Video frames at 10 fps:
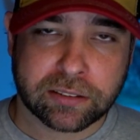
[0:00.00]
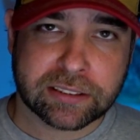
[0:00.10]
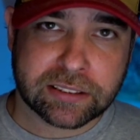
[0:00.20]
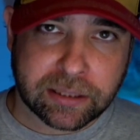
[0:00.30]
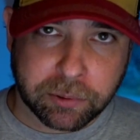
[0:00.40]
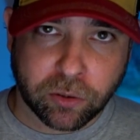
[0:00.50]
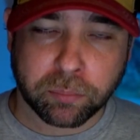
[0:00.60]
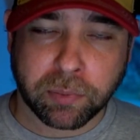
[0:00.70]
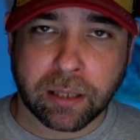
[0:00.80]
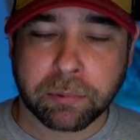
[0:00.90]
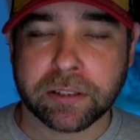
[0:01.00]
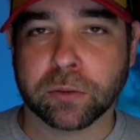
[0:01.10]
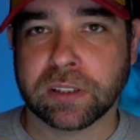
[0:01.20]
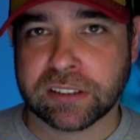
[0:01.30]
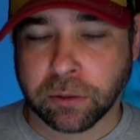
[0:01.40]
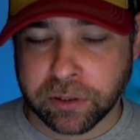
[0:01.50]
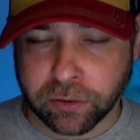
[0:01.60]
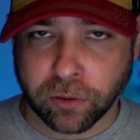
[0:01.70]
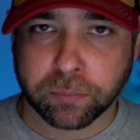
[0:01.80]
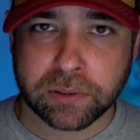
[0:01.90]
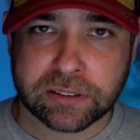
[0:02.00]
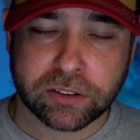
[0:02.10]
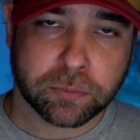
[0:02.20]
Diese ist aber noch in Bearbeitung, das dauert auch noch ein bisschen.